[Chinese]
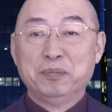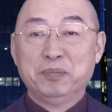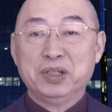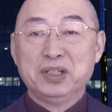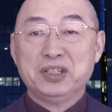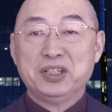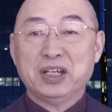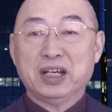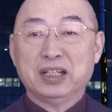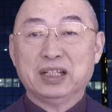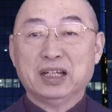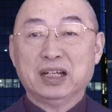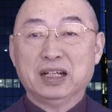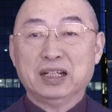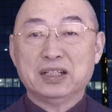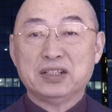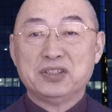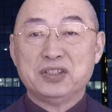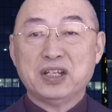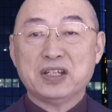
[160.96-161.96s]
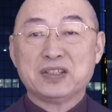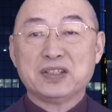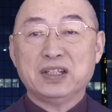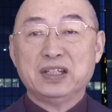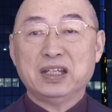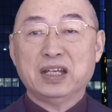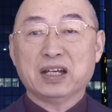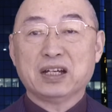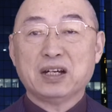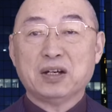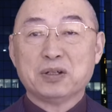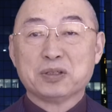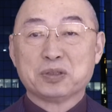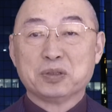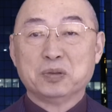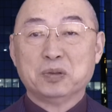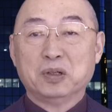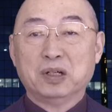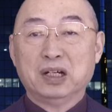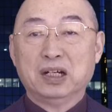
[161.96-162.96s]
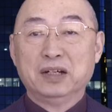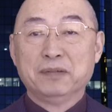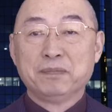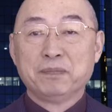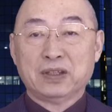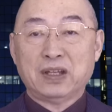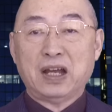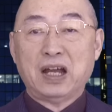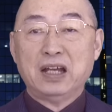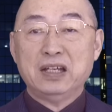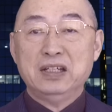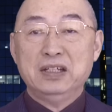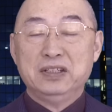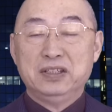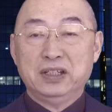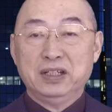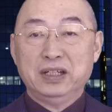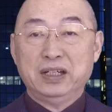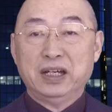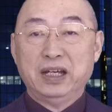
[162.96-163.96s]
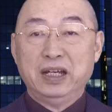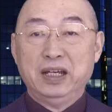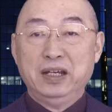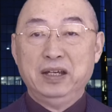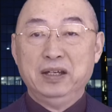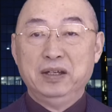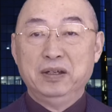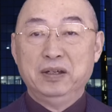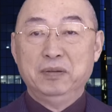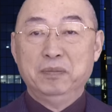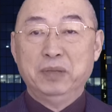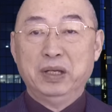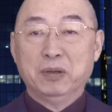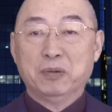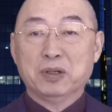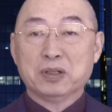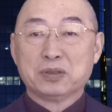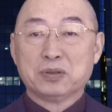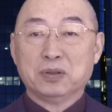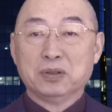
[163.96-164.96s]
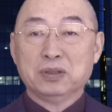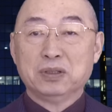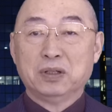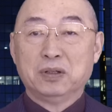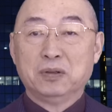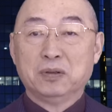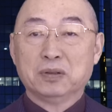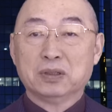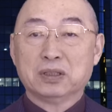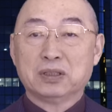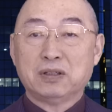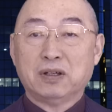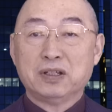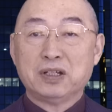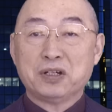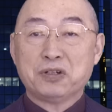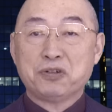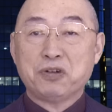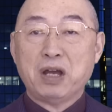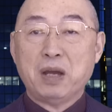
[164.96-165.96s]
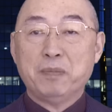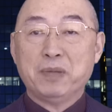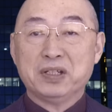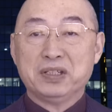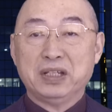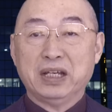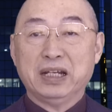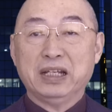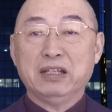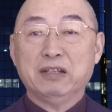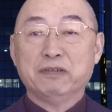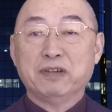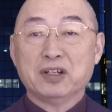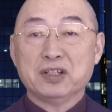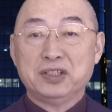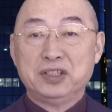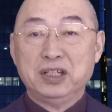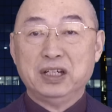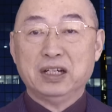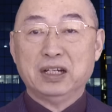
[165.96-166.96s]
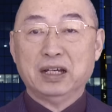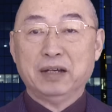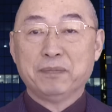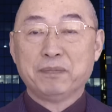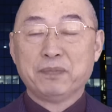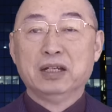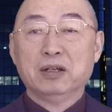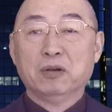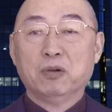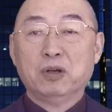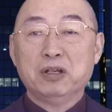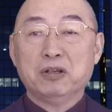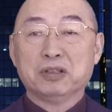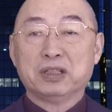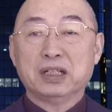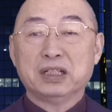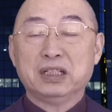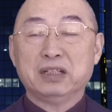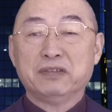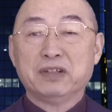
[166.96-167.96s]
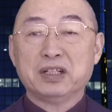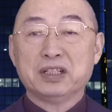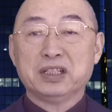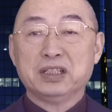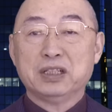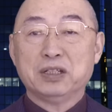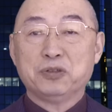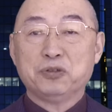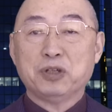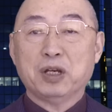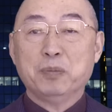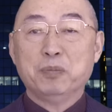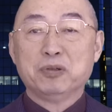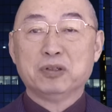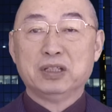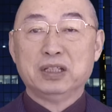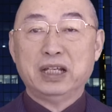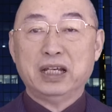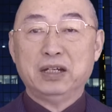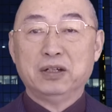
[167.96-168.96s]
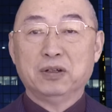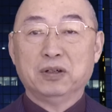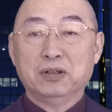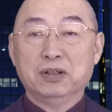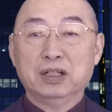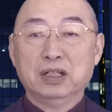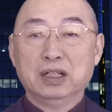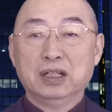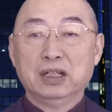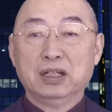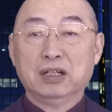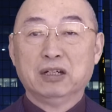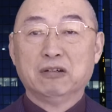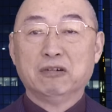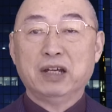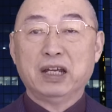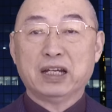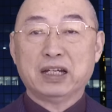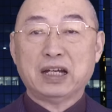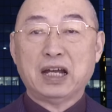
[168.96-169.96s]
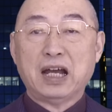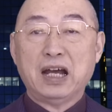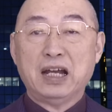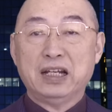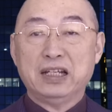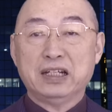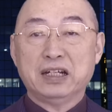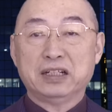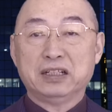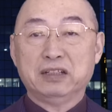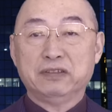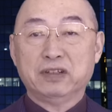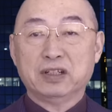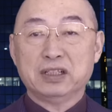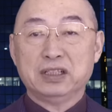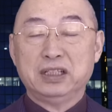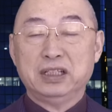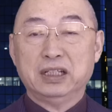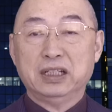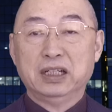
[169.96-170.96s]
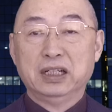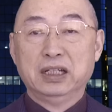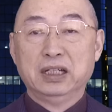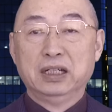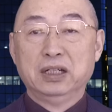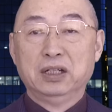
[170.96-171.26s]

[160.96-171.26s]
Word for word: 并且呢，杰森也告诉我他已经给美国总统 Donald Trump 写了一封信了，我有他这封信的全部内容，我也看了一下这封信。